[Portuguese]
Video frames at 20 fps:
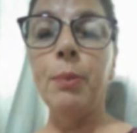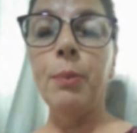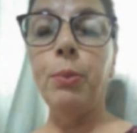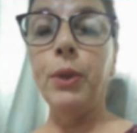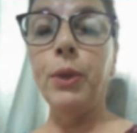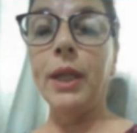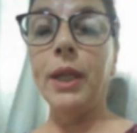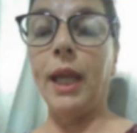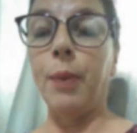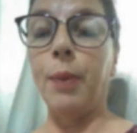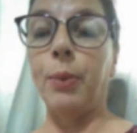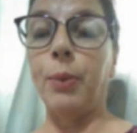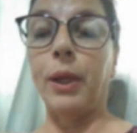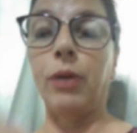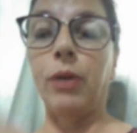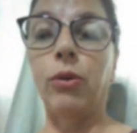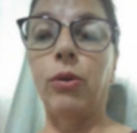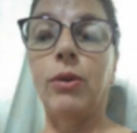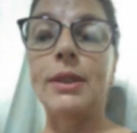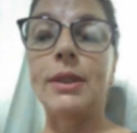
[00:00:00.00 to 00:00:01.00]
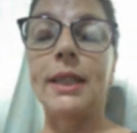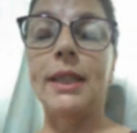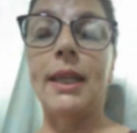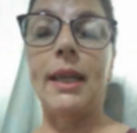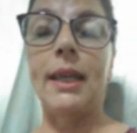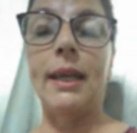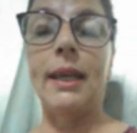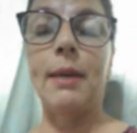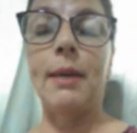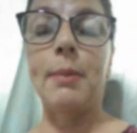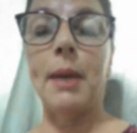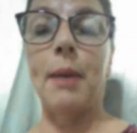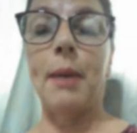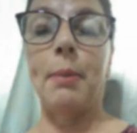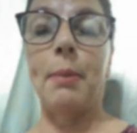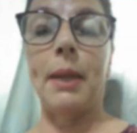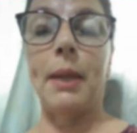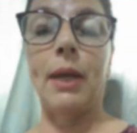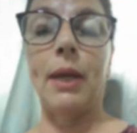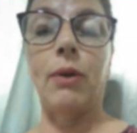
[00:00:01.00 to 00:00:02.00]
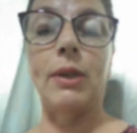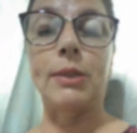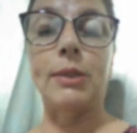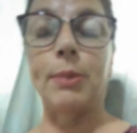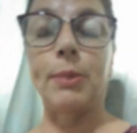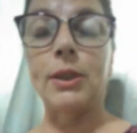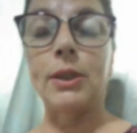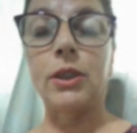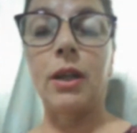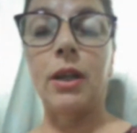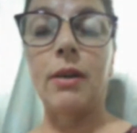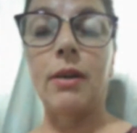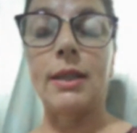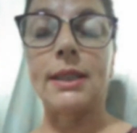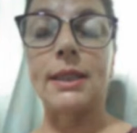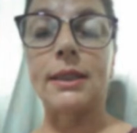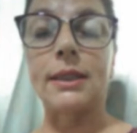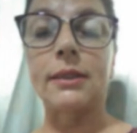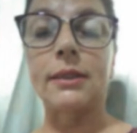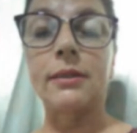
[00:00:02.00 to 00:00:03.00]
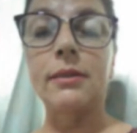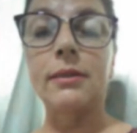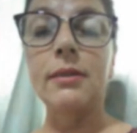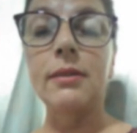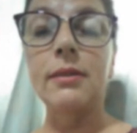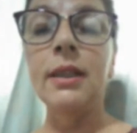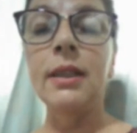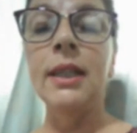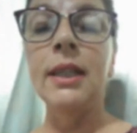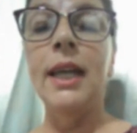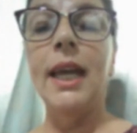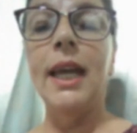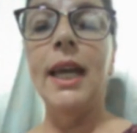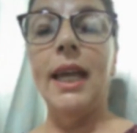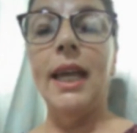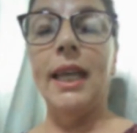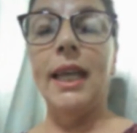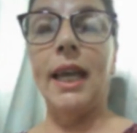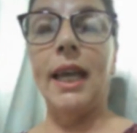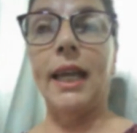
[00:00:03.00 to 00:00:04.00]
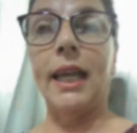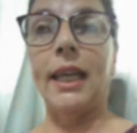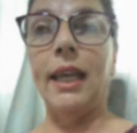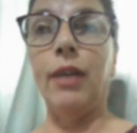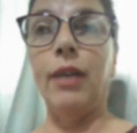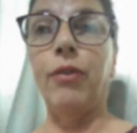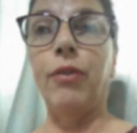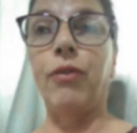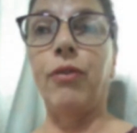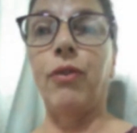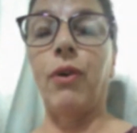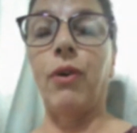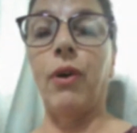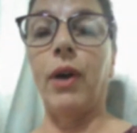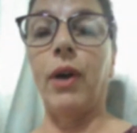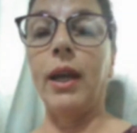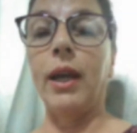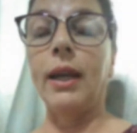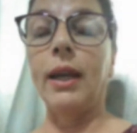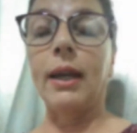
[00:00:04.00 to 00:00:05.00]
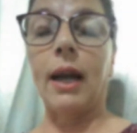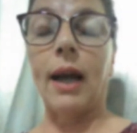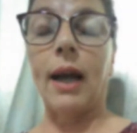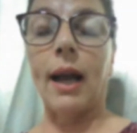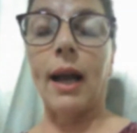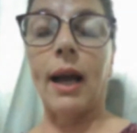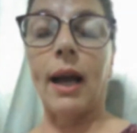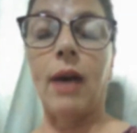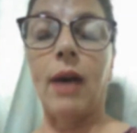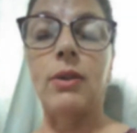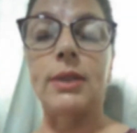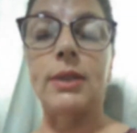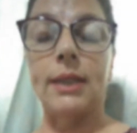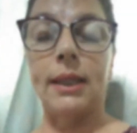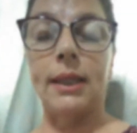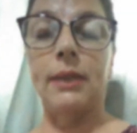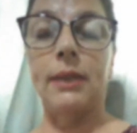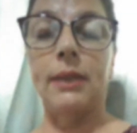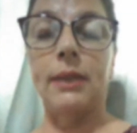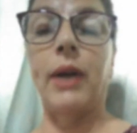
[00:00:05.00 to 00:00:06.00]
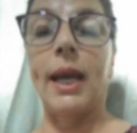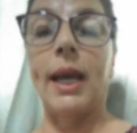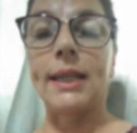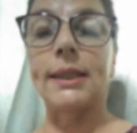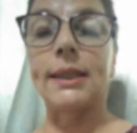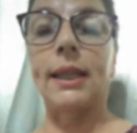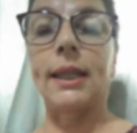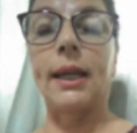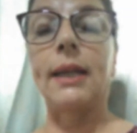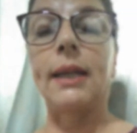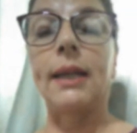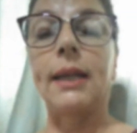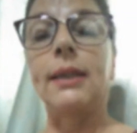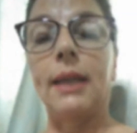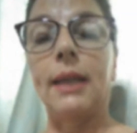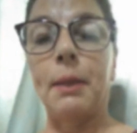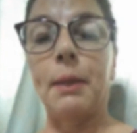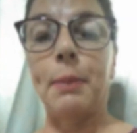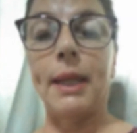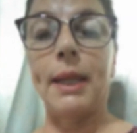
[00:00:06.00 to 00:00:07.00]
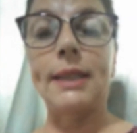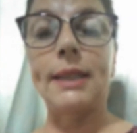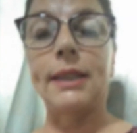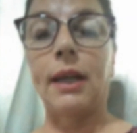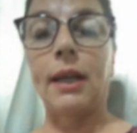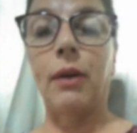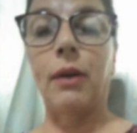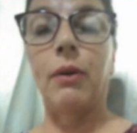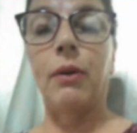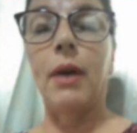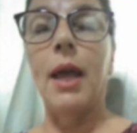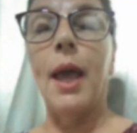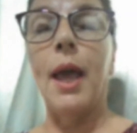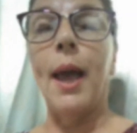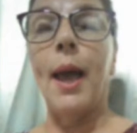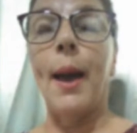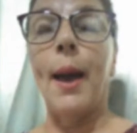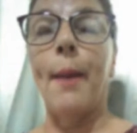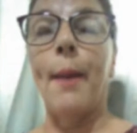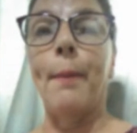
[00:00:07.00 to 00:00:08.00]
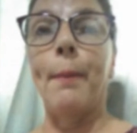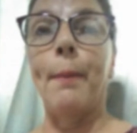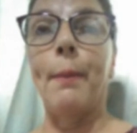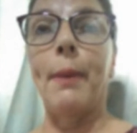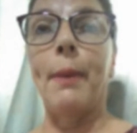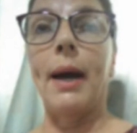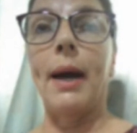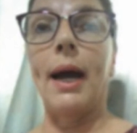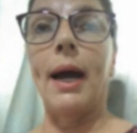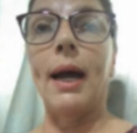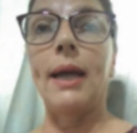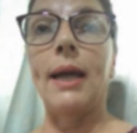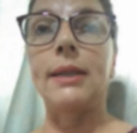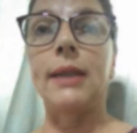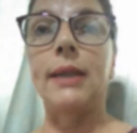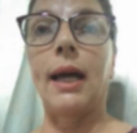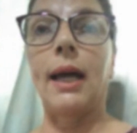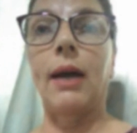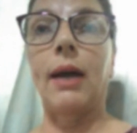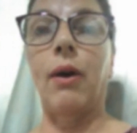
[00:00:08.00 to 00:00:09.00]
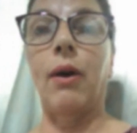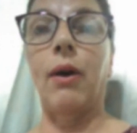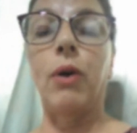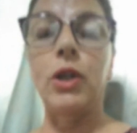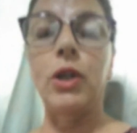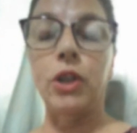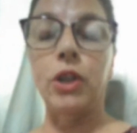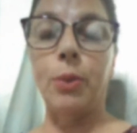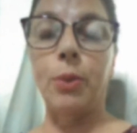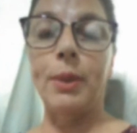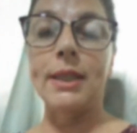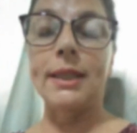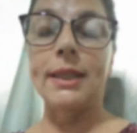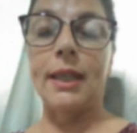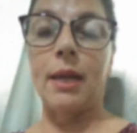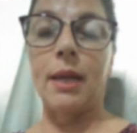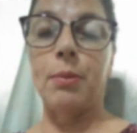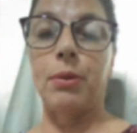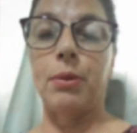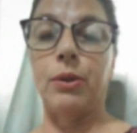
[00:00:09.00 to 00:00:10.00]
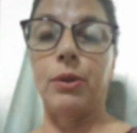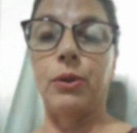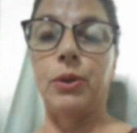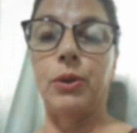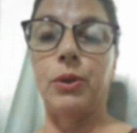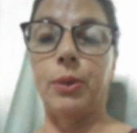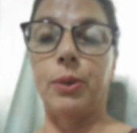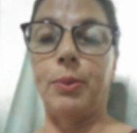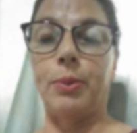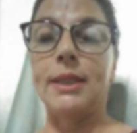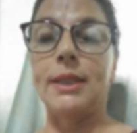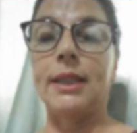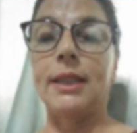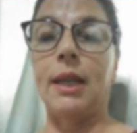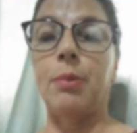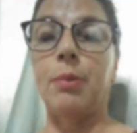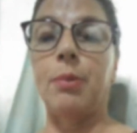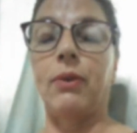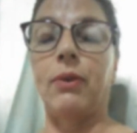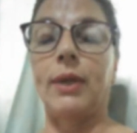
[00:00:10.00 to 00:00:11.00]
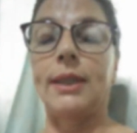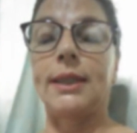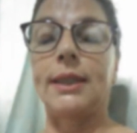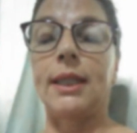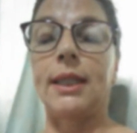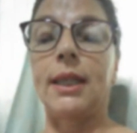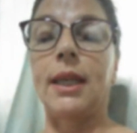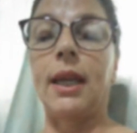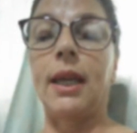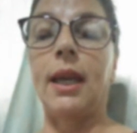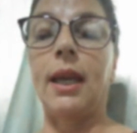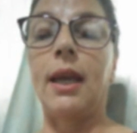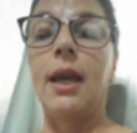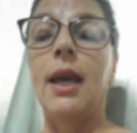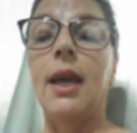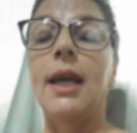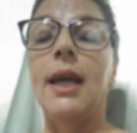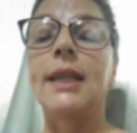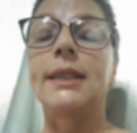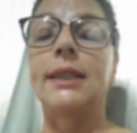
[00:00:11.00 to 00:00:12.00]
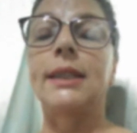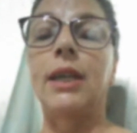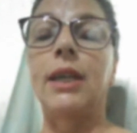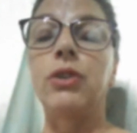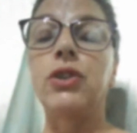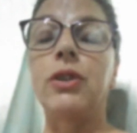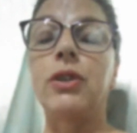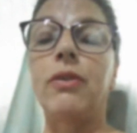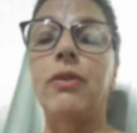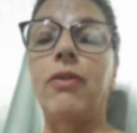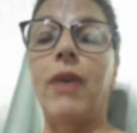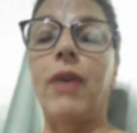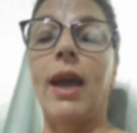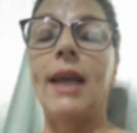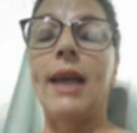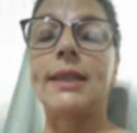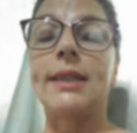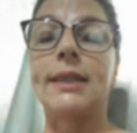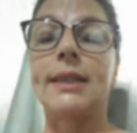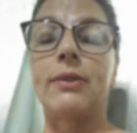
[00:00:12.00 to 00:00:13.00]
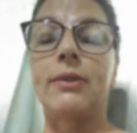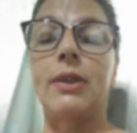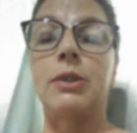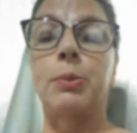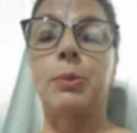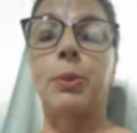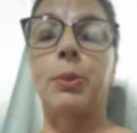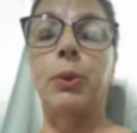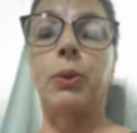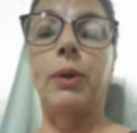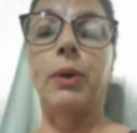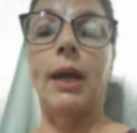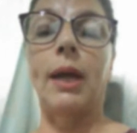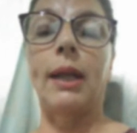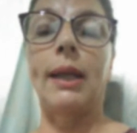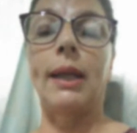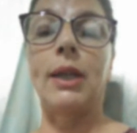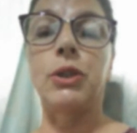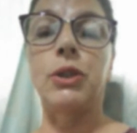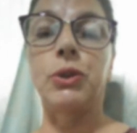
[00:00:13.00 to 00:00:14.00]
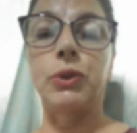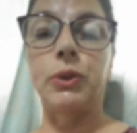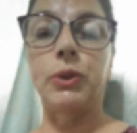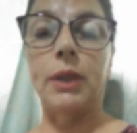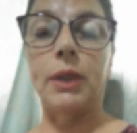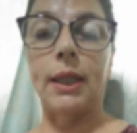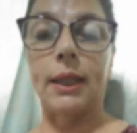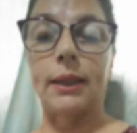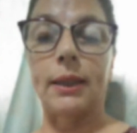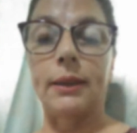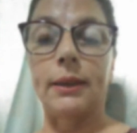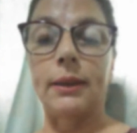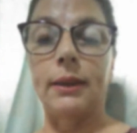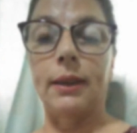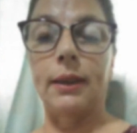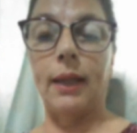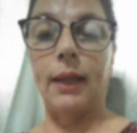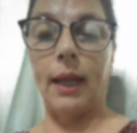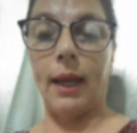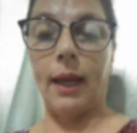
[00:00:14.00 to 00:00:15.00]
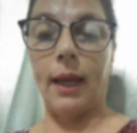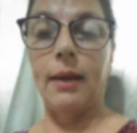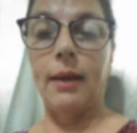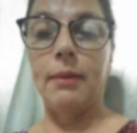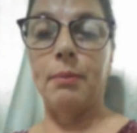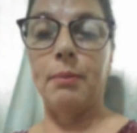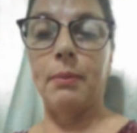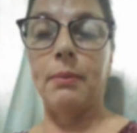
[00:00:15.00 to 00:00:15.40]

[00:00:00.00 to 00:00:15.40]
Por quê? Porque eu não conseguia me abrir com as pessoas. E aquilo foi causando essa depressão. Mas hoje eu percebo, hoje eu percebo, assim, que se eu tivesse, às vezes, procurado ajuda, né?